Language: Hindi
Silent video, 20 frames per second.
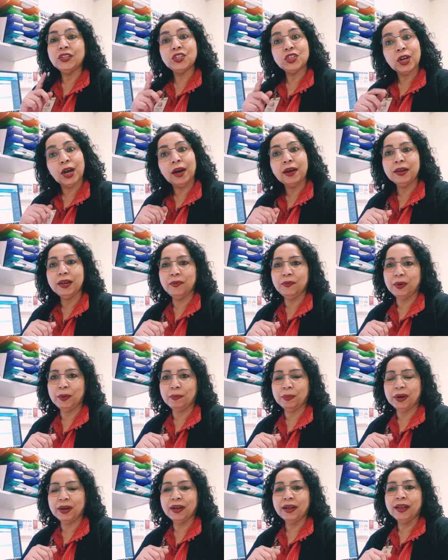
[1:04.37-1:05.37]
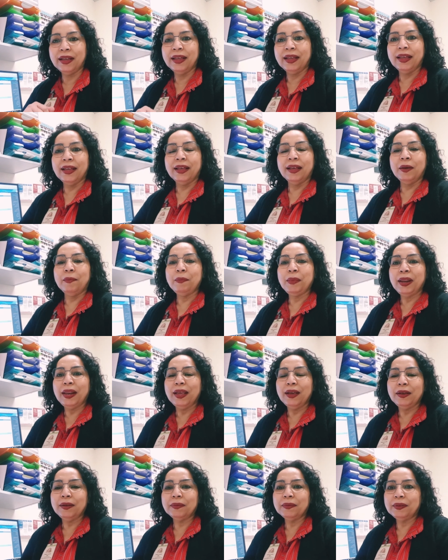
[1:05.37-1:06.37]
चार नवम्बर मैंने
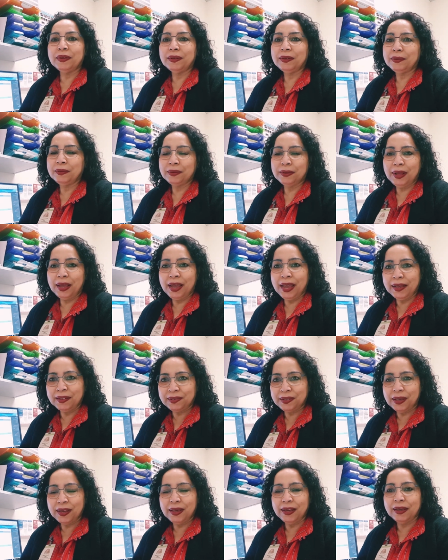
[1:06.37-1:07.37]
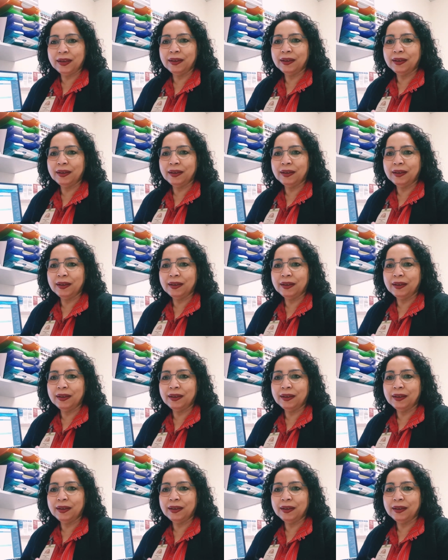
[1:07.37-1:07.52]
ऐसे ही